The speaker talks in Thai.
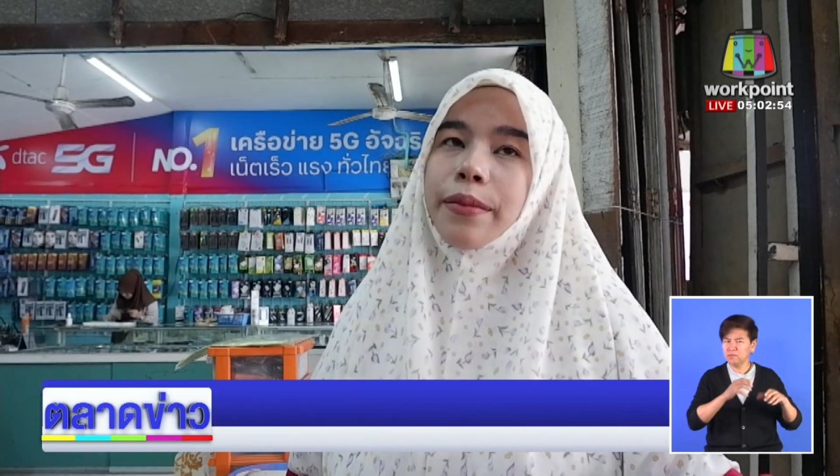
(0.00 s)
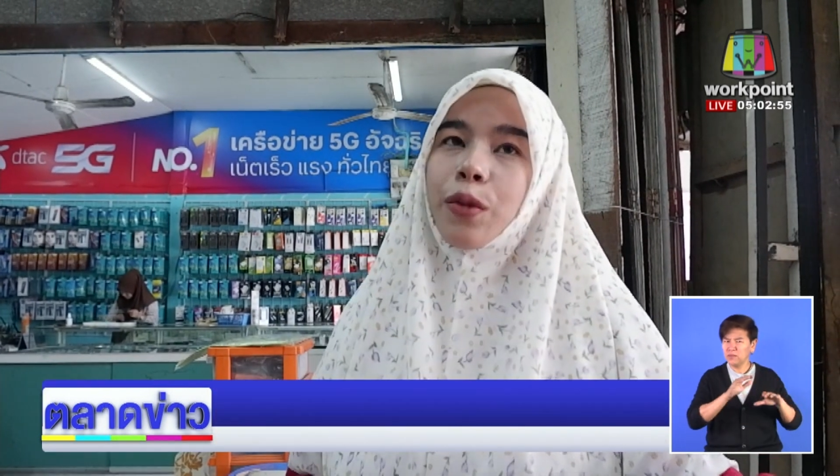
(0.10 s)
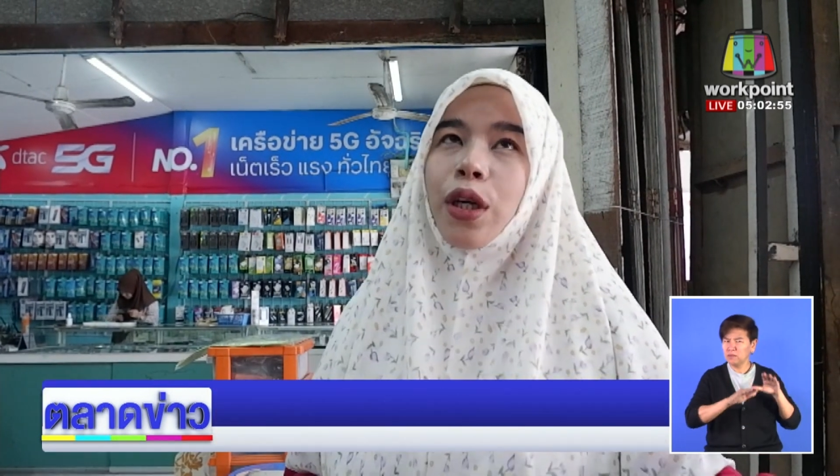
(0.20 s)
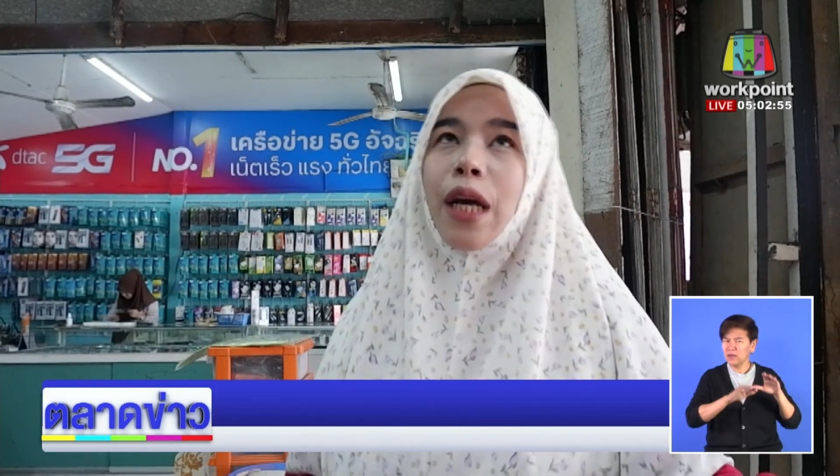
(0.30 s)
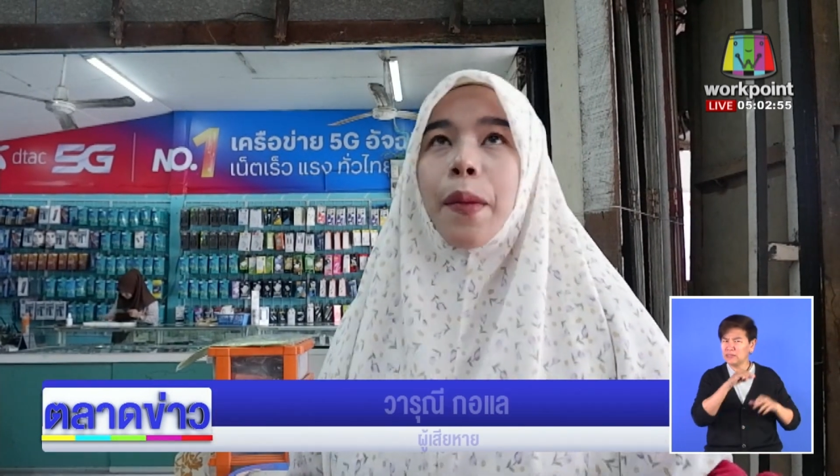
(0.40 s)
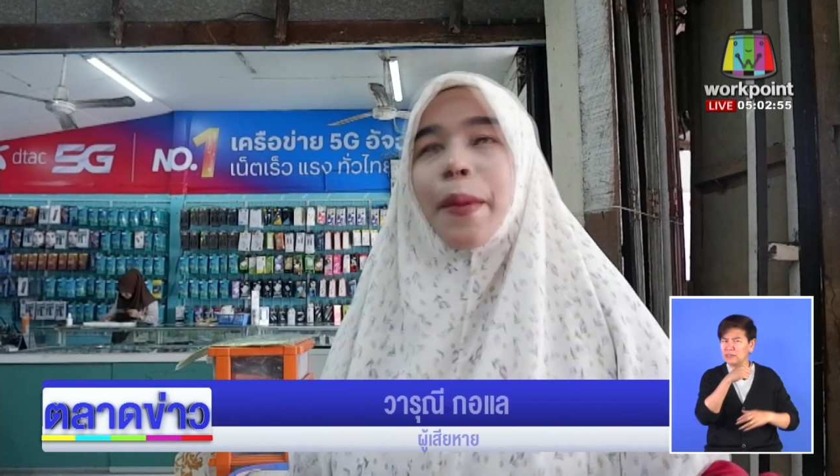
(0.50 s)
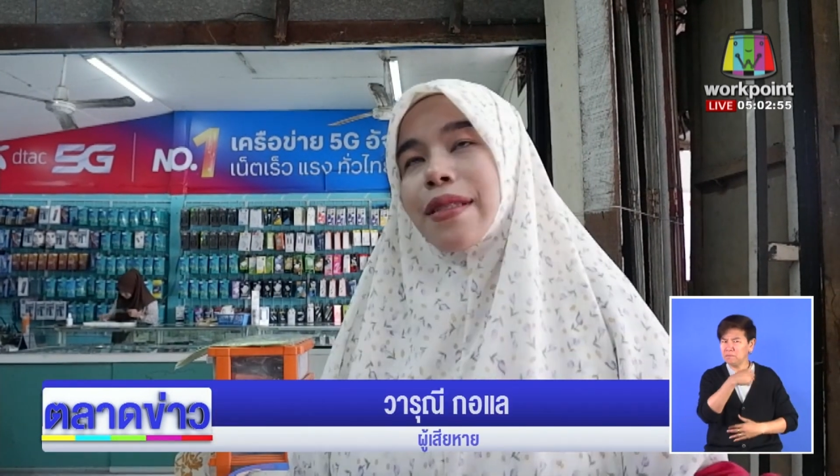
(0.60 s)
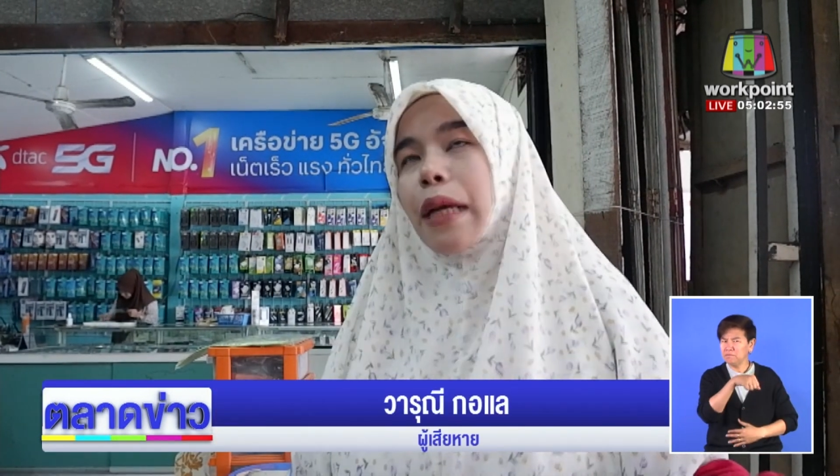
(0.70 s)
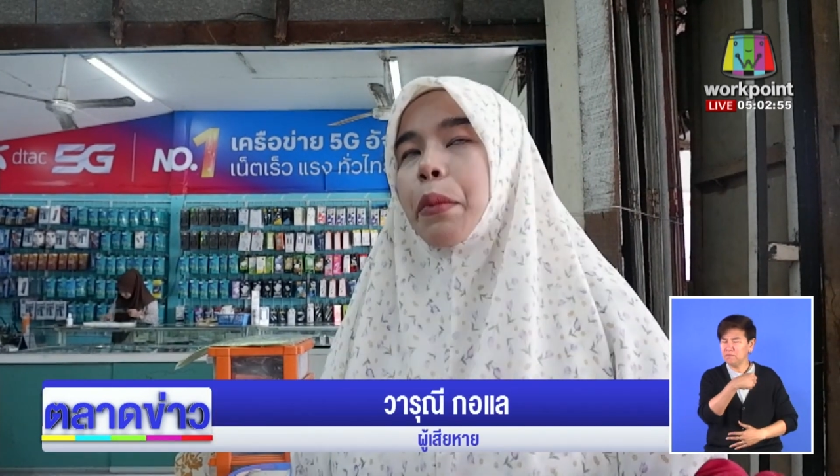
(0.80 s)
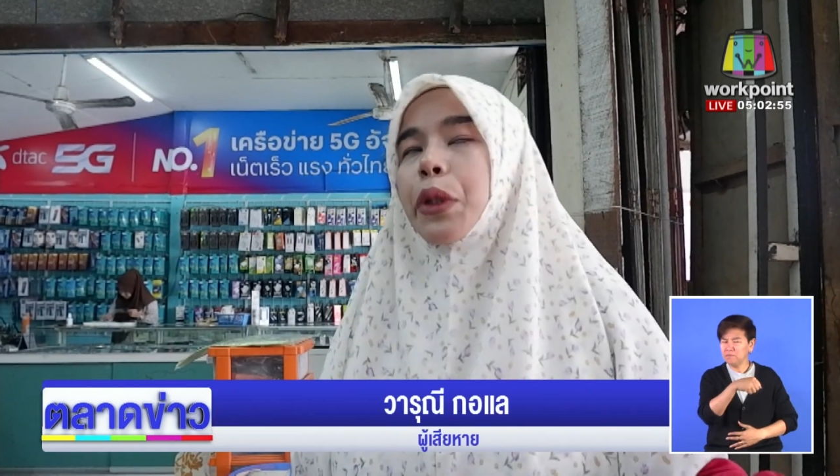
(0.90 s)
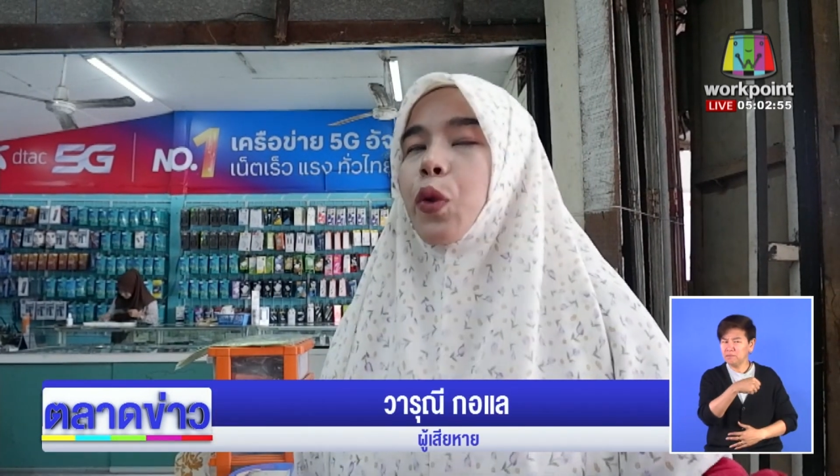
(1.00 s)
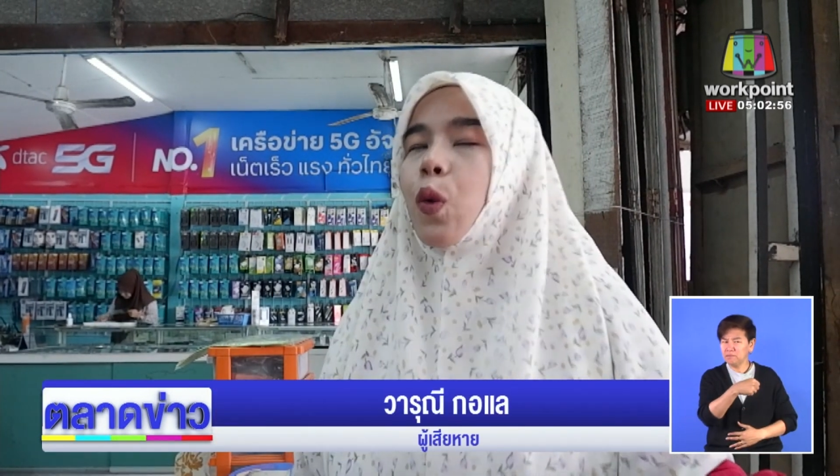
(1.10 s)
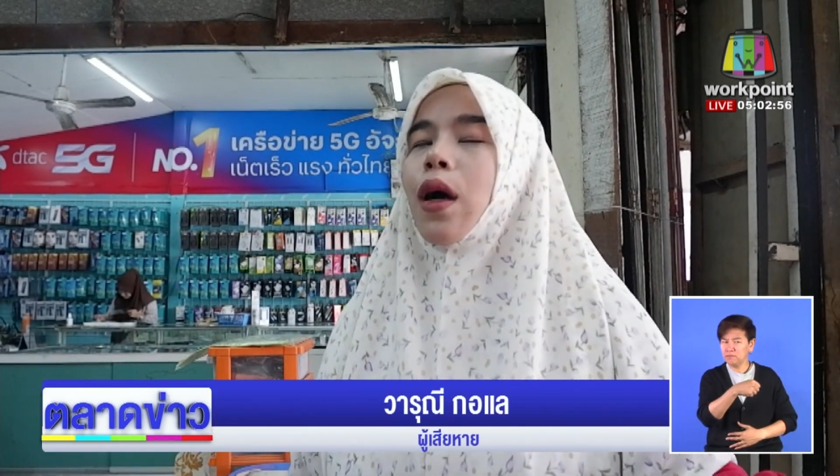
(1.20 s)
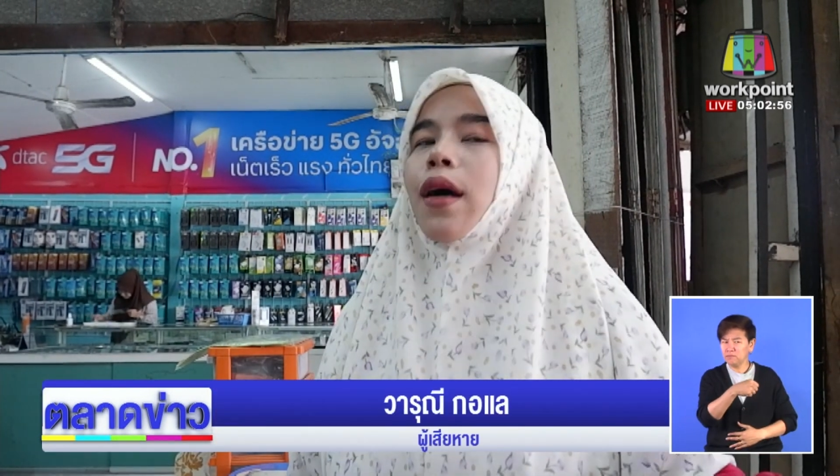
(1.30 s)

มูลค่าประมาณสามหมื่นกว่า